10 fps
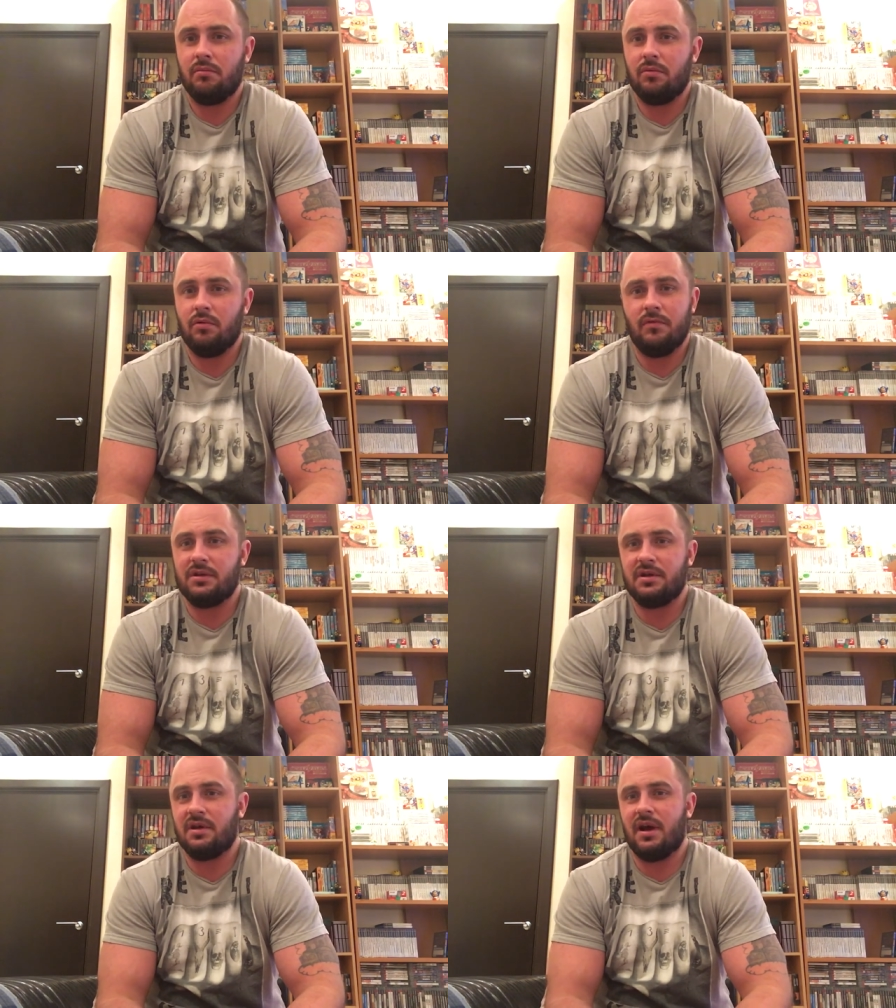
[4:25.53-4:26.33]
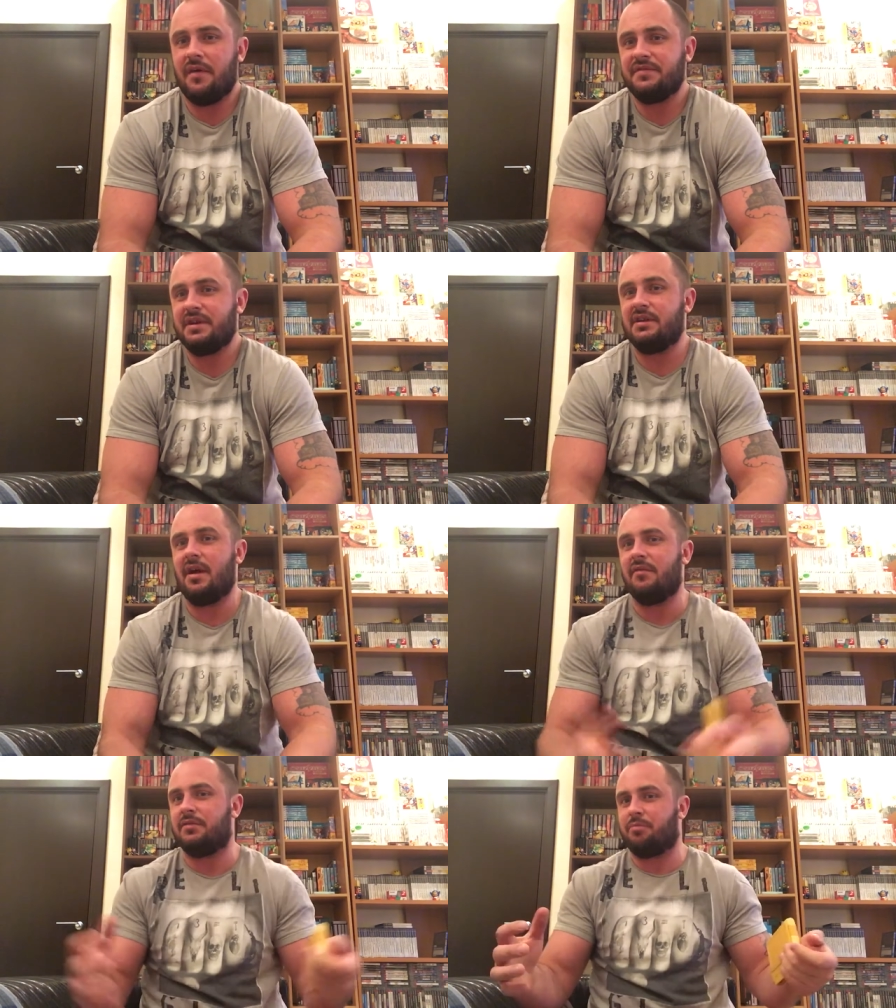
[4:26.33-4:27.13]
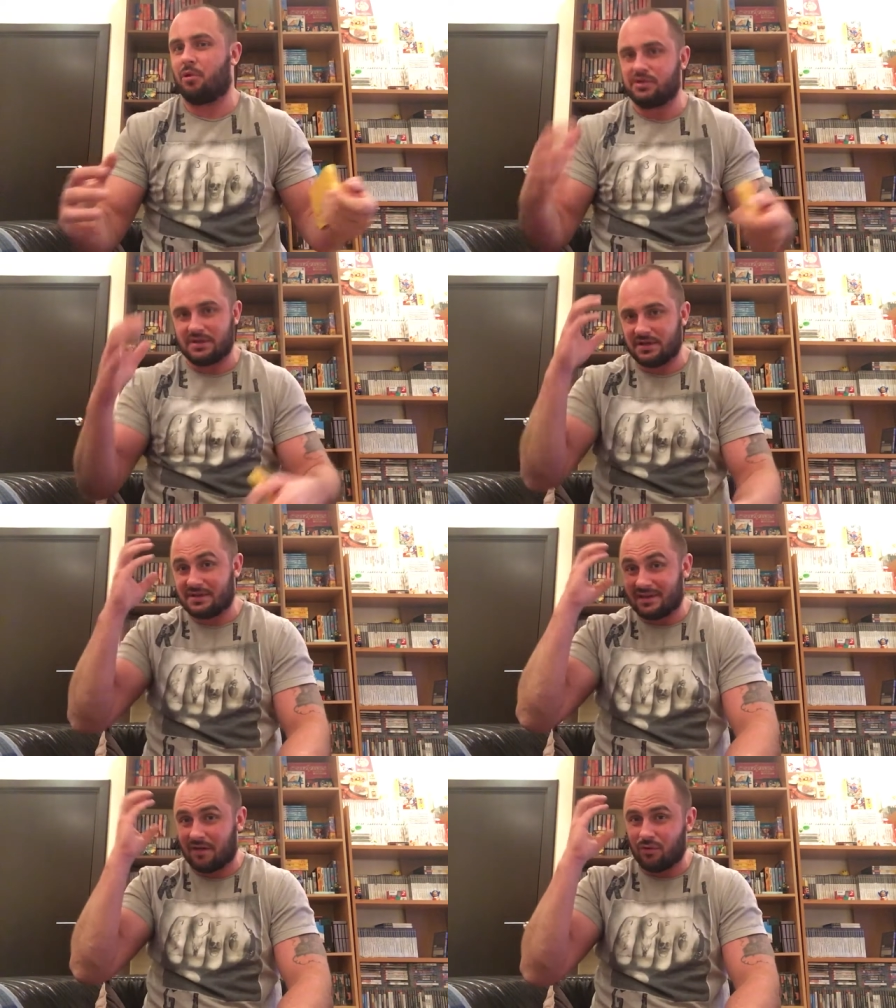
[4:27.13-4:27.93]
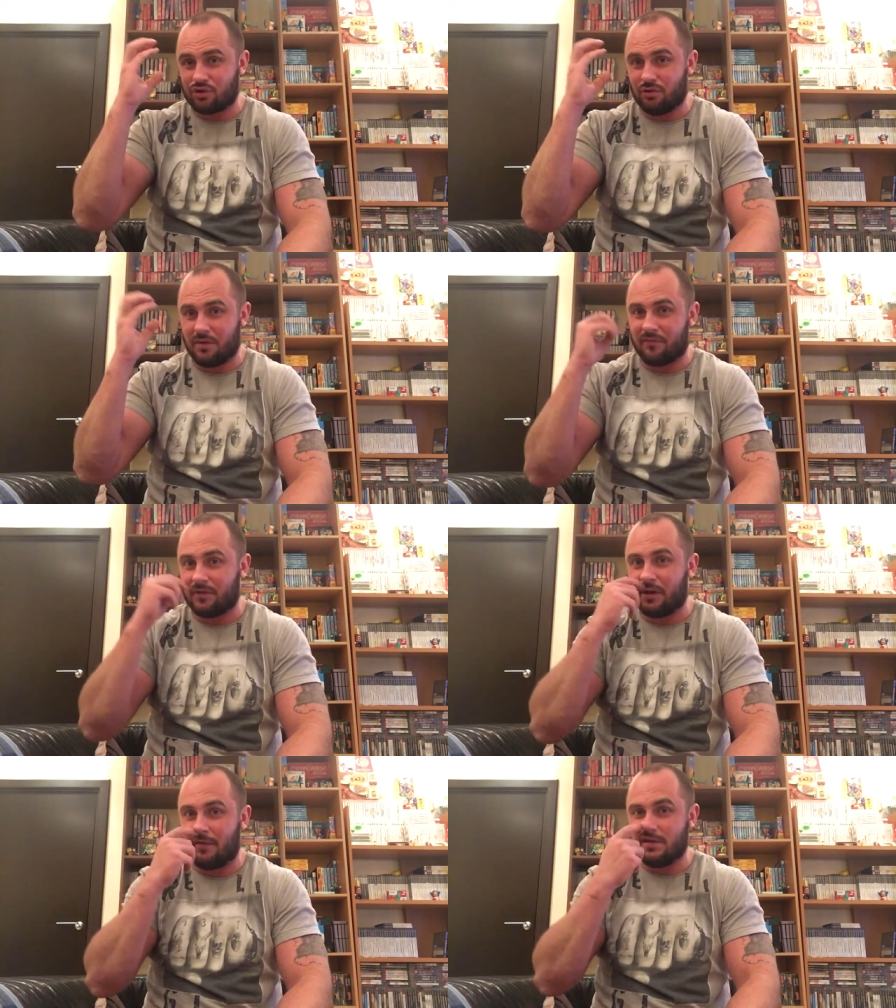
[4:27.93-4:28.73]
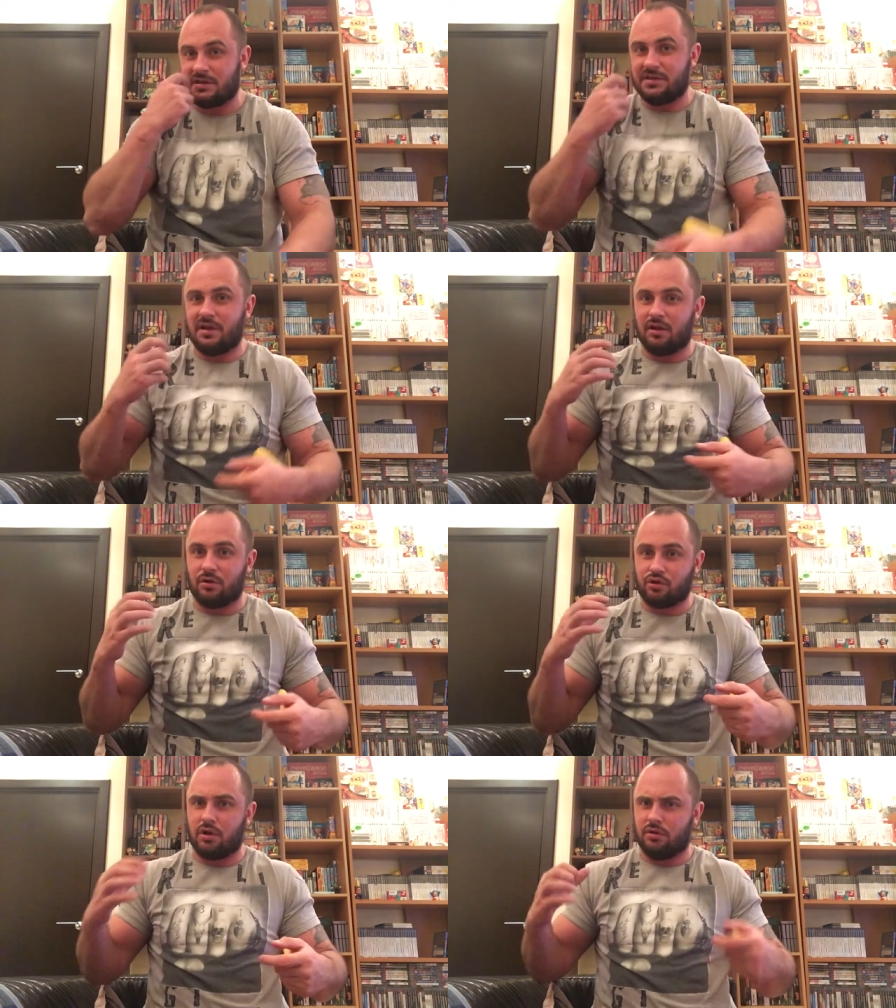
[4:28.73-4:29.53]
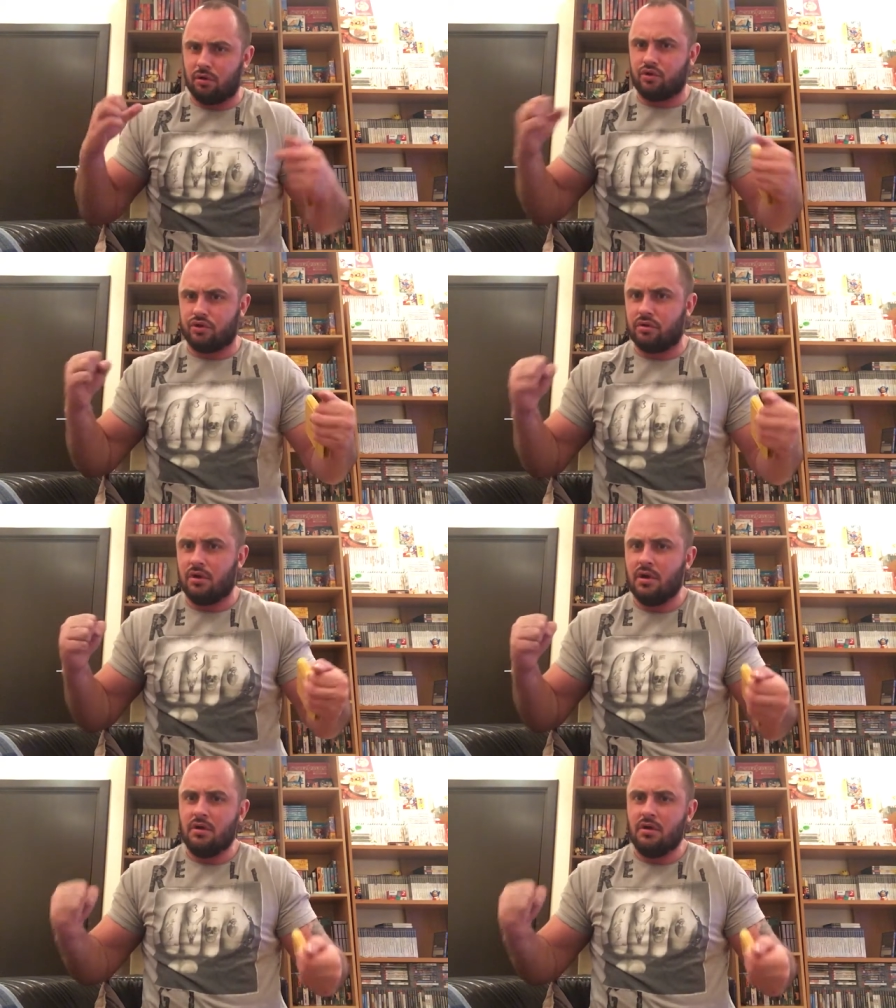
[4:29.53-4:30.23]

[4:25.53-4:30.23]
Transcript: Ну вот, а всегда вот просто из-за того, что у меня в голове сидело то, что я должен,